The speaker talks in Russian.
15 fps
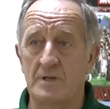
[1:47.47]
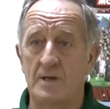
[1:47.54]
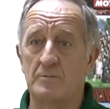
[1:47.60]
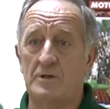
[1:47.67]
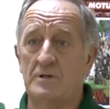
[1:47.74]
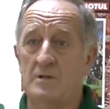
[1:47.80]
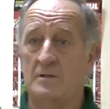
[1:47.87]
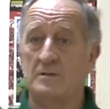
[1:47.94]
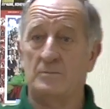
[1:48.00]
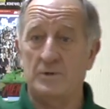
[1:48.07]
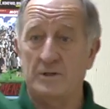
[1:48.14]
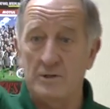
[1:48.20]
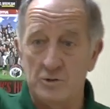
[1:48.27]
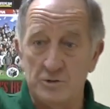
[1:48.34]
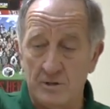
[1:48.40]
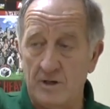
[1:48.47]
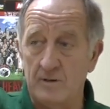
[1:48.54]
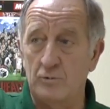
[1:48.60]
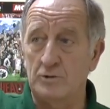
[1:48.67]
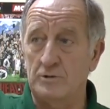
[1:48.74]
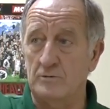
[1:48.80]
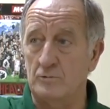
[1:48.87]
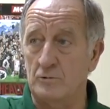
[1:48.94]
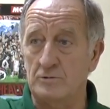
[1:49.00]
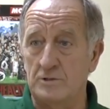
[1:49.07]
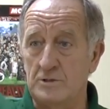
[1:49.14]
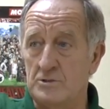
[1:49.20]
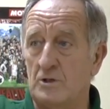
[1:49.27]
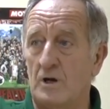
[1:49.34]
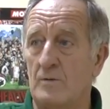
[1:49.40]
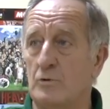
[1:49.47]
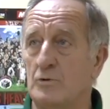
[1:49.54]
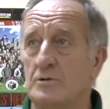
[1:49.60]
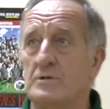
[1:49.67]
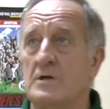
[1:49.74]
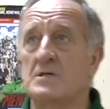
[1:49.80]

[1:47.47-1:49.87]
Там, когда нападающий работает, вот кисть работает.